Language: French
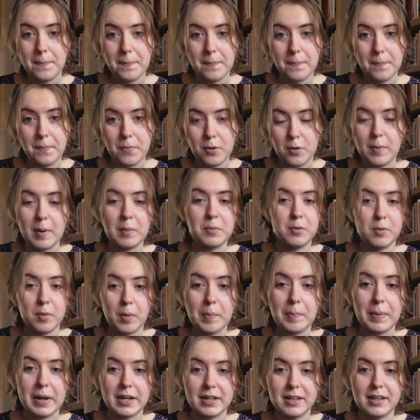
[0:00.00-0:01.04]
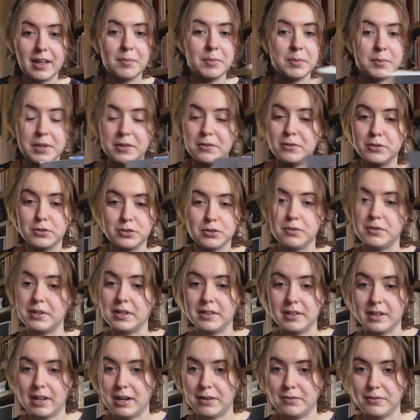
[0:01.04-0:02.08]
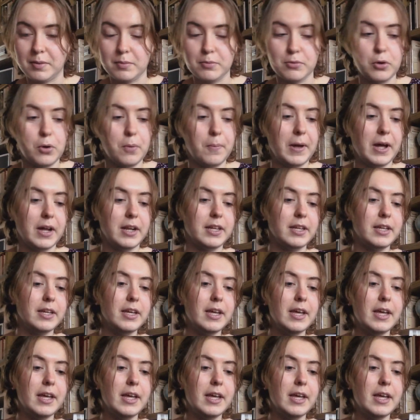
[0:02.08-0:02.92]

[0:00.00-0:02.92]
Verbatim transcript: probablement pas le cas, mais peut-être que je reviendrai à la fin pour en parler.